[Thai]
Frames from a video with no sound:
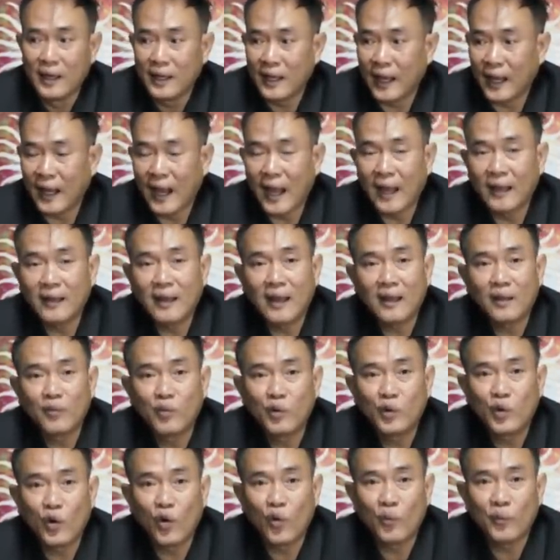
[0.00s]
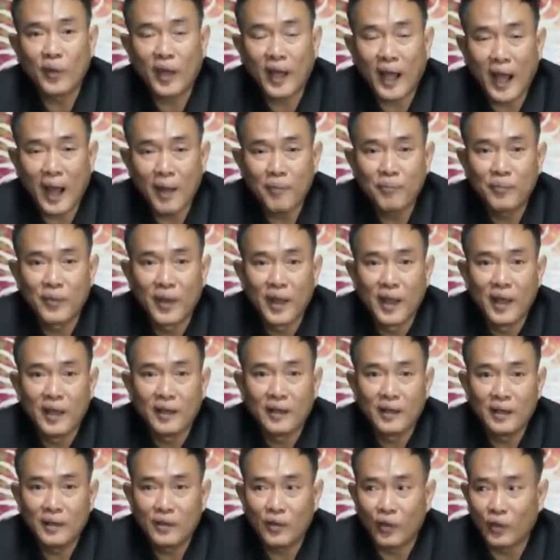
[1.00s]
ยังไงท่านผู้ชมนะครับ
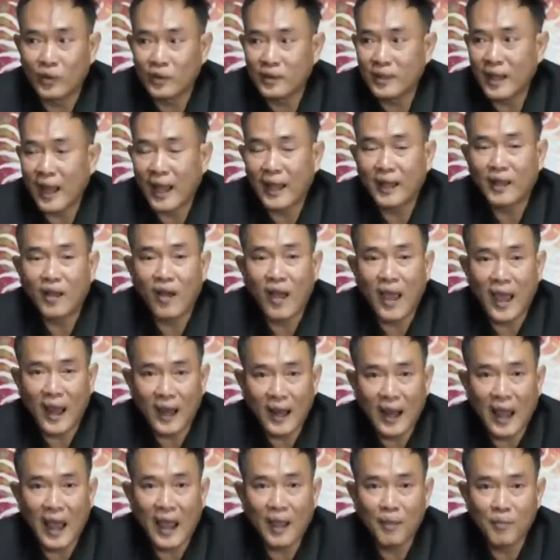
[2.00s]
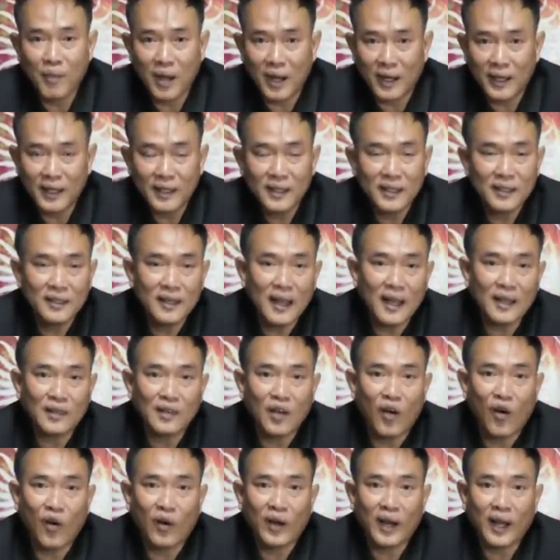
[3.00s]
ที่สนใจก็แอดไลน์เบอร์ที่ขึ้นหน้า
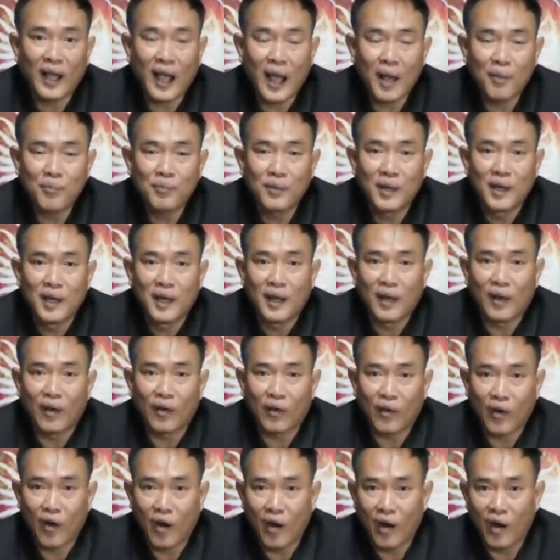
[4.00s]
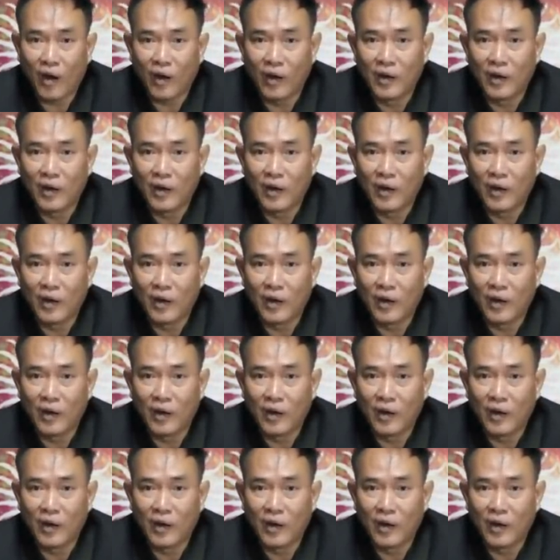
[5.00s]
จอนะครับแล้วก็